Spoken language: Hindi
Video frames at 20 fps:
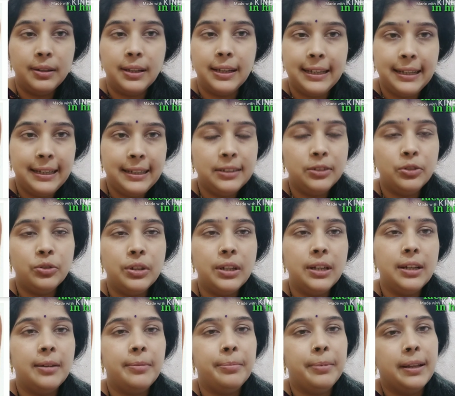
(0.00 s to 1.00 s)
हीलिंग तो
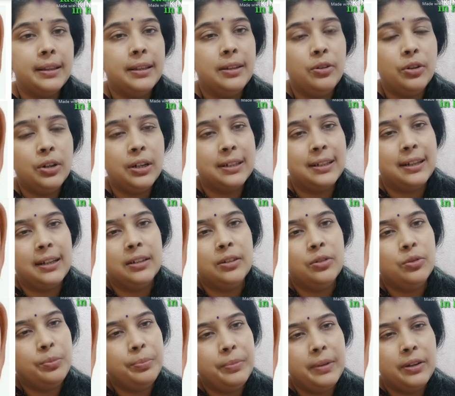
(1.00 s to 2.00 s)
नहीं कर पाती हैं वो गठान के
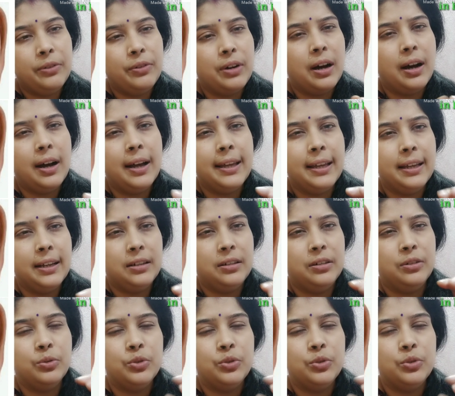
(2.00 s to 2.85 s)
रूप में वहाँ एक